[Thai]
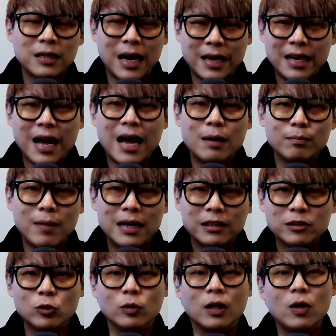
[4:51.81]
ใช้งานมา
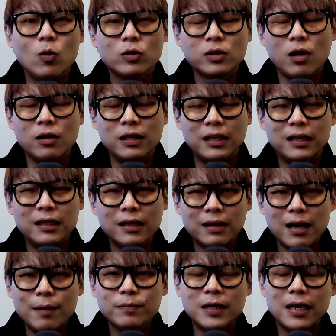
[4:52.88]
กที่สุดในโลกตอนนี้
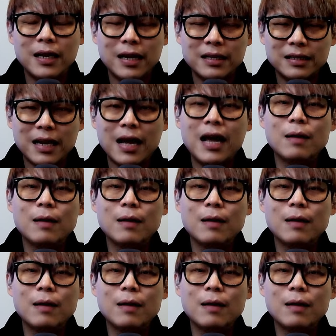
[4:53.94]
นะครับ ใช้งาน